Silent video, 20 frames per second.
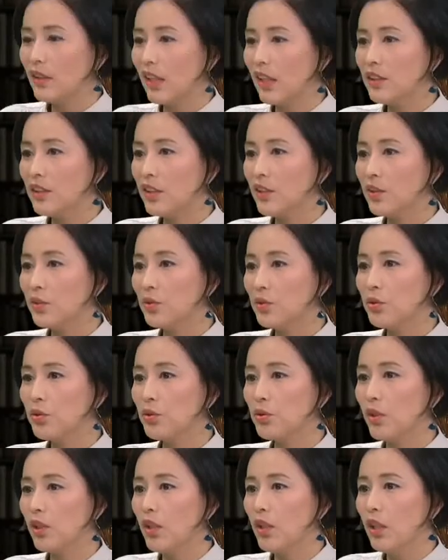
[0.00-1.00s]
担心，就是
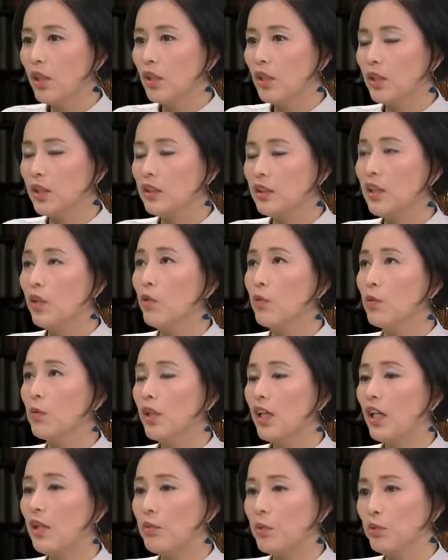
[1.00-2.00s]
说，你像我们
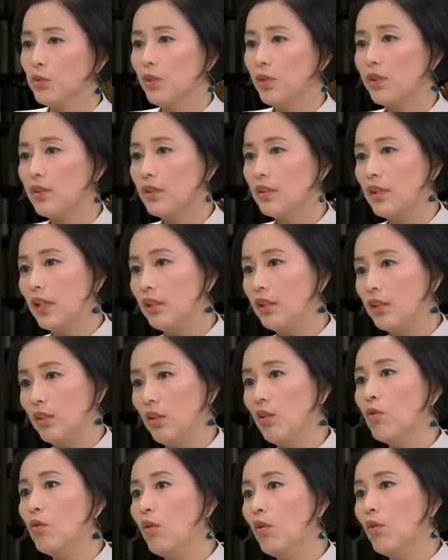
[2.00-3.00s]
看，比如说在德
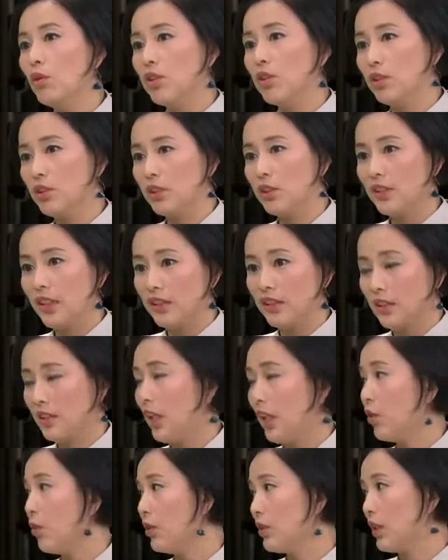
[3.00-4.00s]
国或者是在其
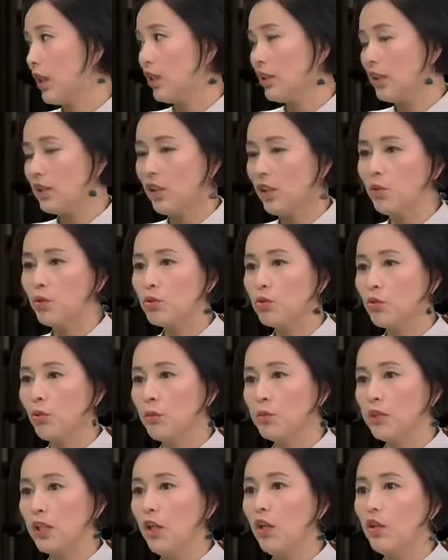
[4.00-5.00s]
他国家，他在欧洲，我
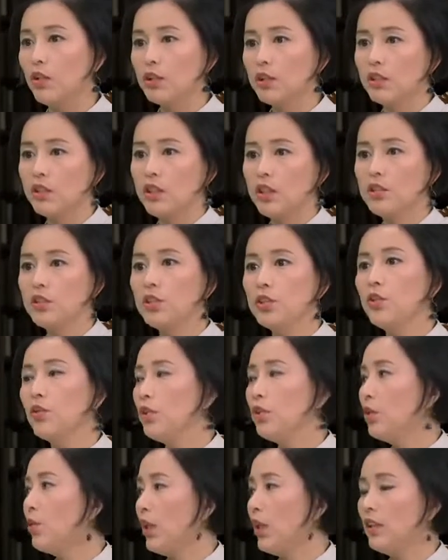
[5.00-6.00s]
们讲哦，这个人是右
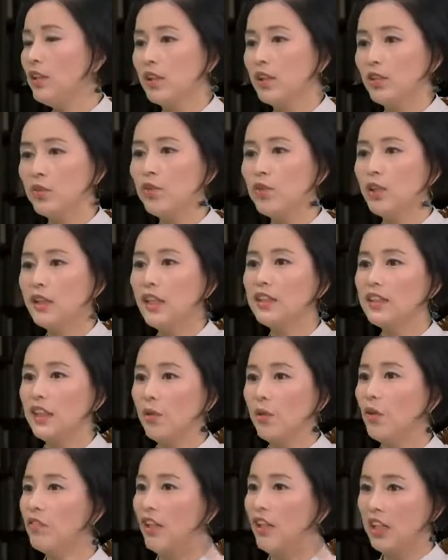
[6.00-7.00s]
翼团体的。如果他讲
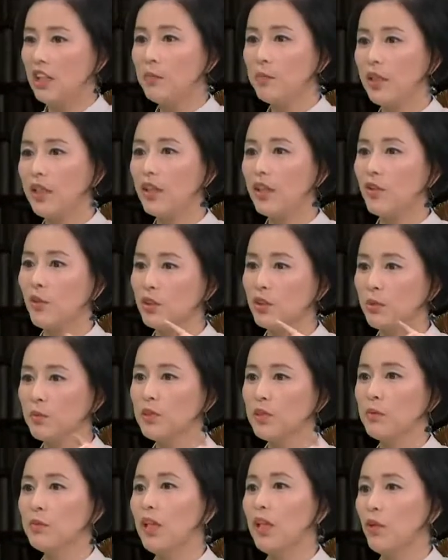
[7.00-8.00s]
我反移民，我怎么
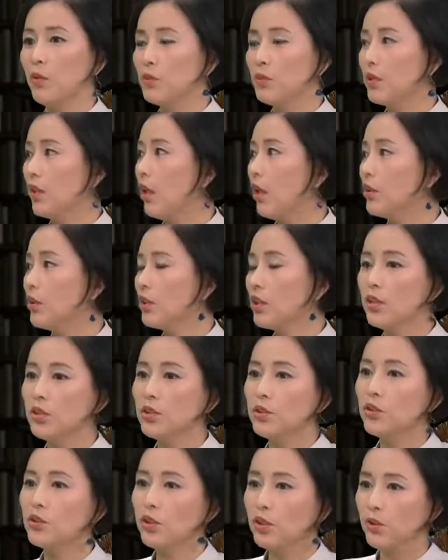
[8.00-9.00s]
怎么样，我们知道哦，这个人
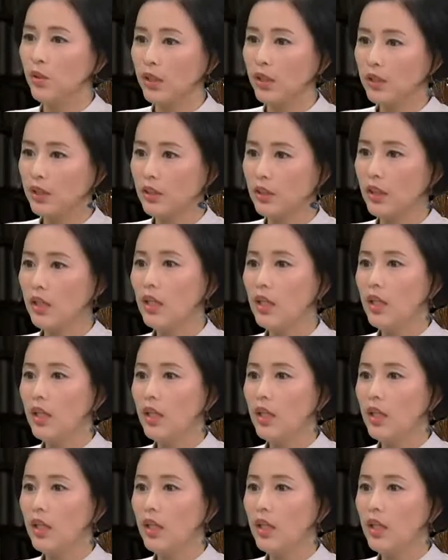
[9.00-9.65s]
是右翼团体的。